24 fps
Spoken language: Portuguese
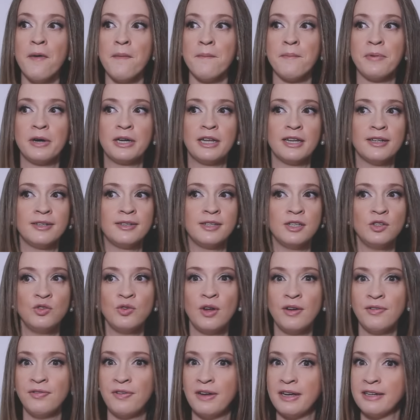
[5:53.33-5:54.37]
porque se
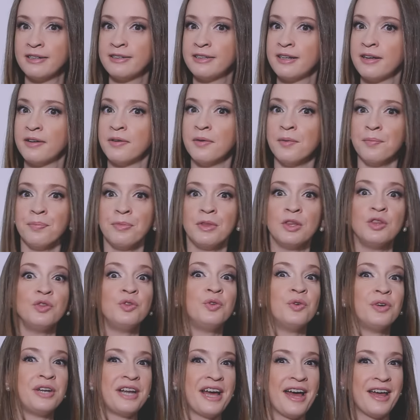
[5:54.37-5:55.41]
sua festa
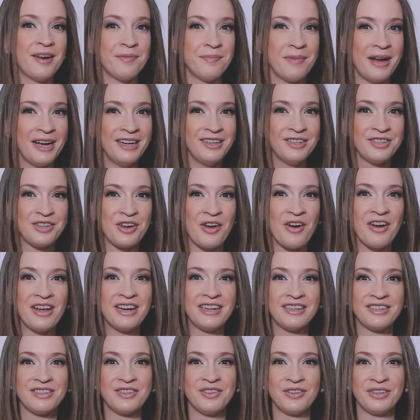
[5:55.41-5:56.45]
durar mais
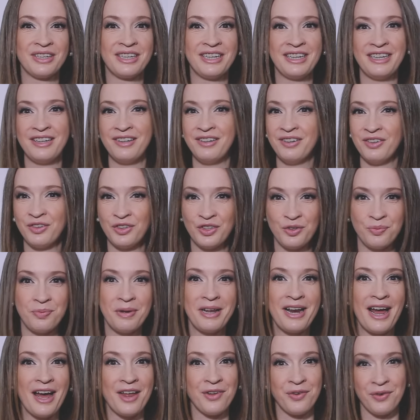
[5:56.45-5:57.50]
horas do que o
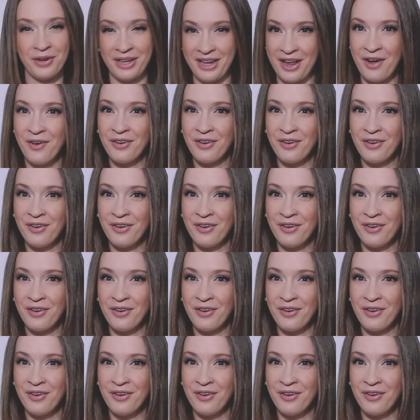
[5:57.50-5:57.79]
esperado, que é